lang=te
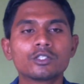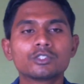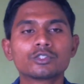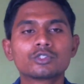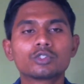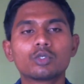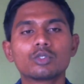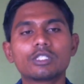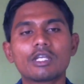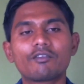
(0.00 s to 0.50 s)
సో
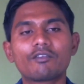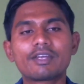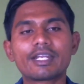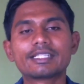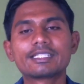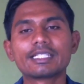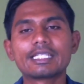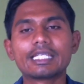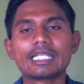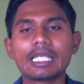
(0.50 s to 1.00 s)

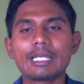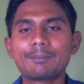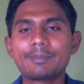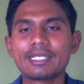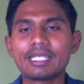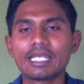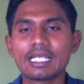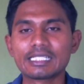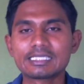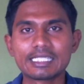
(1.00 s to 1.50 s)
ఎవరైతే ఏపీ
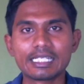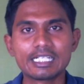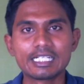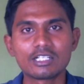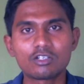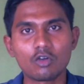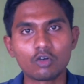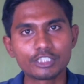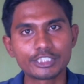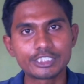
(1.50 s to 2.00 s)
ఎస్ఐ అండ్
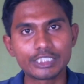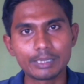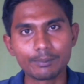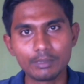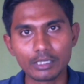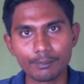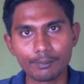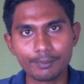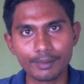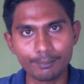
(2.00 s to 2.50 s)

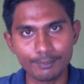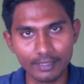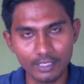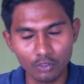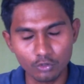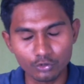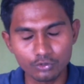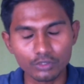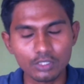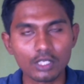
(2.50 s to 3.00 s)
కానిస్టేబుల్కి ప్రిపేర్
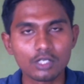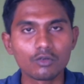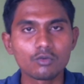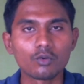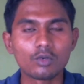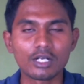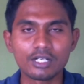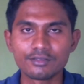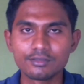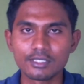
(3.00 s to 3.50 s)
అవుతున్నారో
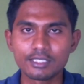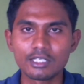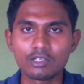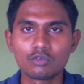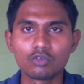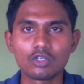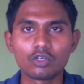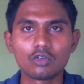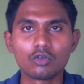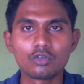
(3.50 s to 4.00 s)
వారందరికీ
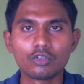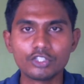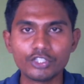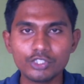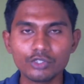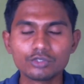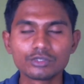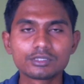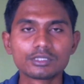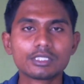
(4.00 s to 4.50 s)
కూడా ఒక గుడ్
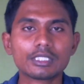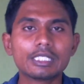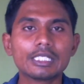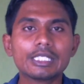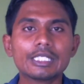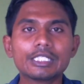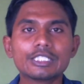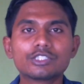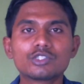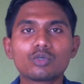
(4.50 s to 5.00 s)
న్యూస్
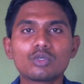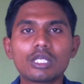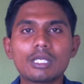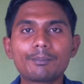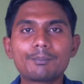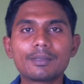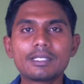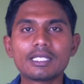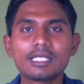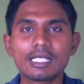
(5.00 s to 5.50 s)
సో
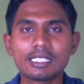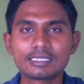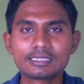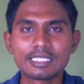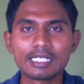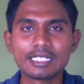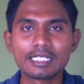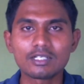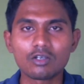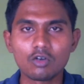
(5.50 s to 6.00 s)
ఏపీ ఎస్ఐ
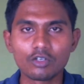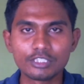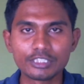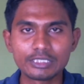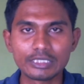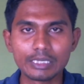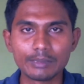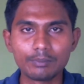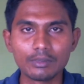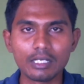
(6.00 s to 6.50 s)
అండ్
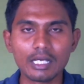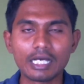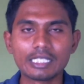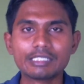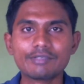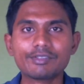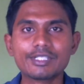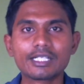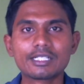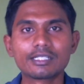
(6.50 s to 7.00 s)
కానిస్టేబుల్
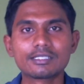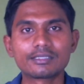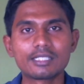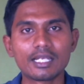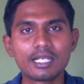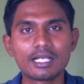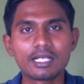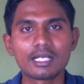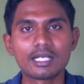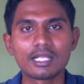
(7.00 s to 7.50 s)
అదేవిధంగా
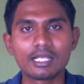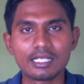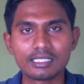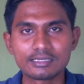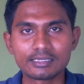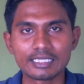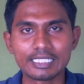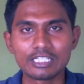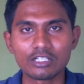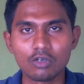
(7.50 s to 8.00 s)
తెలంగాణ
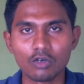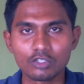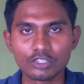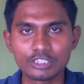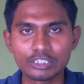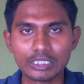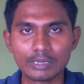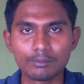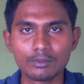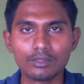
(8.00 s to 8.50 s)
ఎస్ఐ అండ్
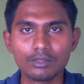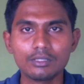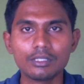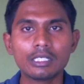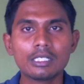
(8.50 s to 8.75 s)
కానిస్టేబుల్